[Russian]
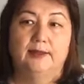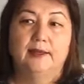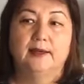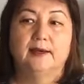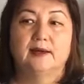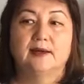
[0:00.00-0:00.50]

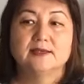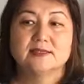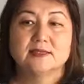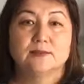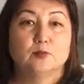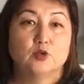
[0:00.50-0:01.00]
и
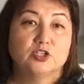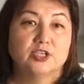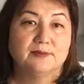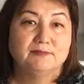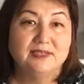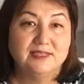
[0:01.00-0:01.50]
гораздо
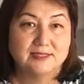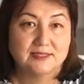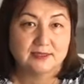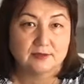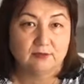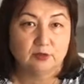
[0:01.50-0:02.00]
большая
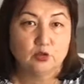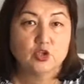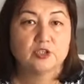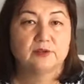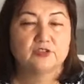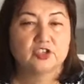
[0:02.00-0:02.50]
миссия
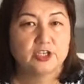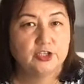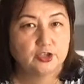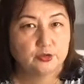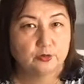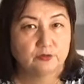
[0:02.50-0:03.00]
вложена в
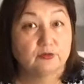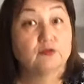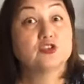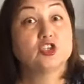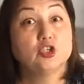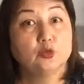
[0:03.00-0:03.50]
женщину,
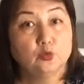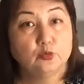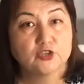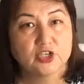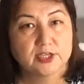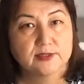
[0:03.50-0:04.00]
в жену
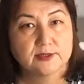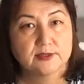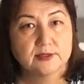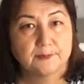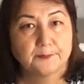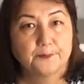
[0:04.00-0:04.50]
в
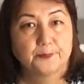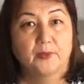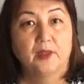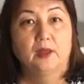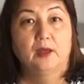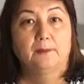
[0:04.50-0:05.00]
частности.
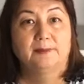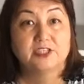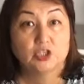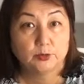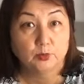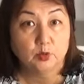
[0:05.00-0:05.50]

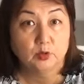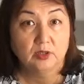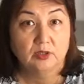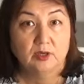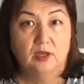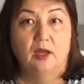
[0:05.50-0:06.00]
Почему?
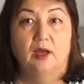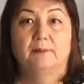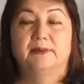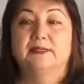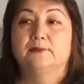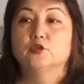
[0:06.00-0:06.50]

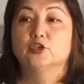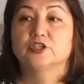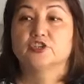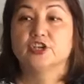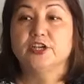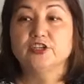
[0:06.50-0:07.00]
Потому
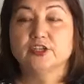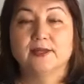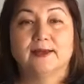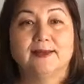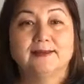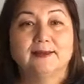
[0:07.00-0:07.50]
что женщина –
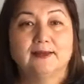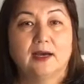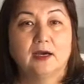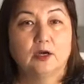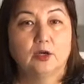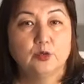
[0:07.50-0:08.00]
это
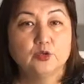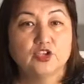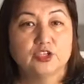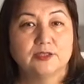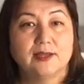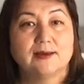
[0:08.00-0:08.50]
как
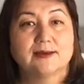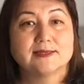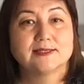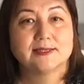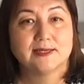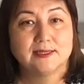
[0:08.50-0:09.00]
ключик для
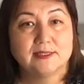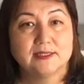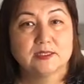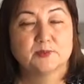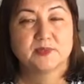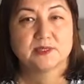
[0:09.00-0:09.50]
раскрытия
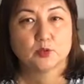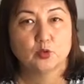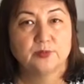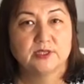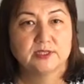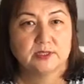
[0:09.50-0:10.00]

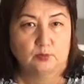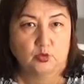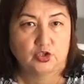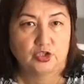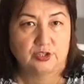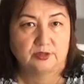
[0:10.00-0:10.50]
способностей
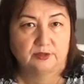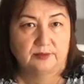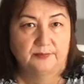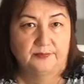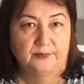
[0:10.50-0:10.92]
мужчин.